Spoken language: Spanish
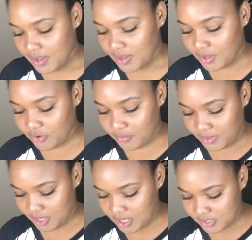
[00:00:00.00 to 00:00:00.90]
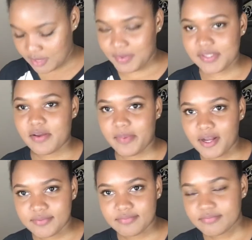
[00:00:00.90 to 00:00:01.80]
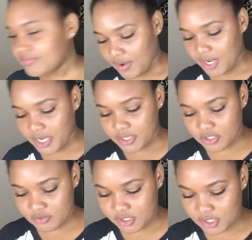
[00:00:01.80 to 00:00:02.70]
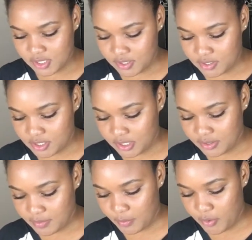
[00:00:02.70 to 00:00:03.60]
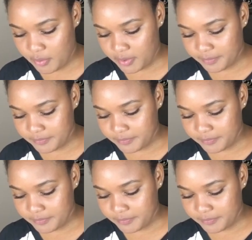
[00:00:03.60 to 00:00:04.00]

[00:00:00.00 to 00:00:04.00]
Y yo vi este mazapán. Entonces, vamos a ver.